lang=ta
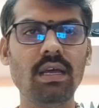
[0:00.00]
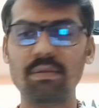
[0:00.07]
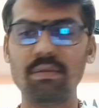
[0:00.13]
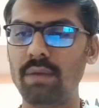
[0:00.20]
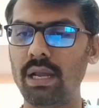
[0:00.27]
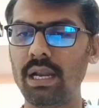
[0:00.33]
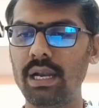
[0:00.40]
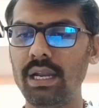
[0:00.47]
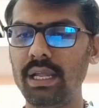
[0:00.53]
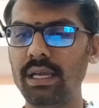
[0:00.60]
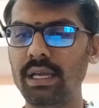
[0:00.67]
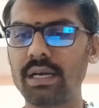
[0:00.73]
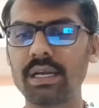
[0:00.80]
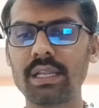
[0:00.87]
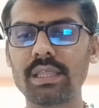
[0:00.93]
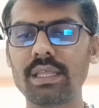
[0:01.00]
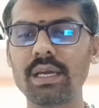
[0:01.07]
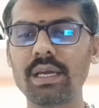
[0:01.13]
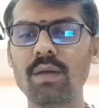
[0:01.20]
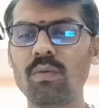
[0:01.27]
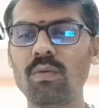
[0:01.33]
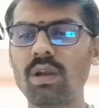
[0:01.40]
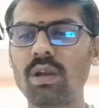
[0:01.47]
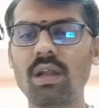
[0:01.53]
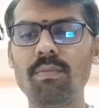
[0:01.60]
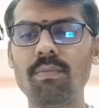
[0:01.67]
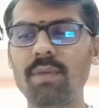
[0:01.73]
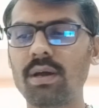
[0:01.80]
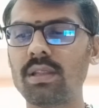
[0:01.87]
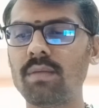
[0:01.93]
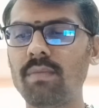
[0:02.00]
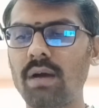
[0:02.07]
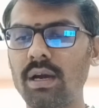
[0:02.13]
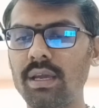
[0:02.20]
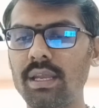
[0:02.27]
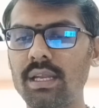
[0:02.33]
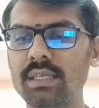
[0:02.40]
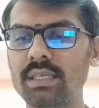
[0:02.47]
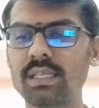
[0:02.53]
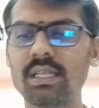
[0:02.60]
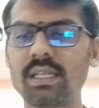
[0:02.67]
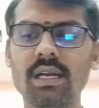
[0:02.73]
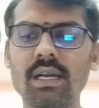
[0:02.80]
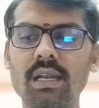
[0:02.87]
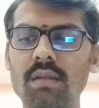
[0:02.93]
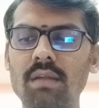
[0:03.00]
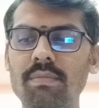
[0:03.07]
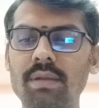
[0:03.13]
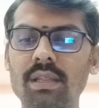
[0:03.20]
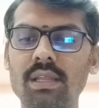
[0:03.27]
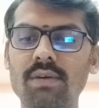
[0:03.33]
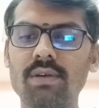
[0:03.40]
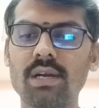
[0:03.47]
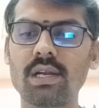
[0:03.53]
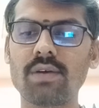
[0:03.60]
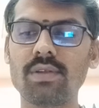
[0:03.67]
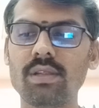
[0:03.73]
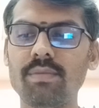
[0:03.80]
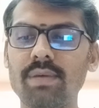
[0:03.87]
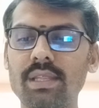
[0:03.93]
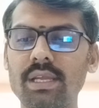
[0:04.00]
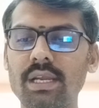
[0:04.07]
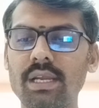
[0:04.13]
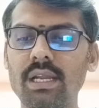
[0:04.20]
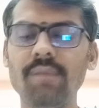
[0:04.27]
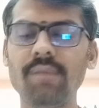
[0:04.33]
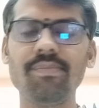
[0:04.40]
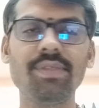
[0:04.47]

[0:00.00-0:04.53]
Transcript: பரணி கிருத்திகை ஒன்றாம் பாதம் ஆகிய நட்சத்திரங்களில் பிறந்தவர்களுக்கு வந்து பார்த்திங்கன்னா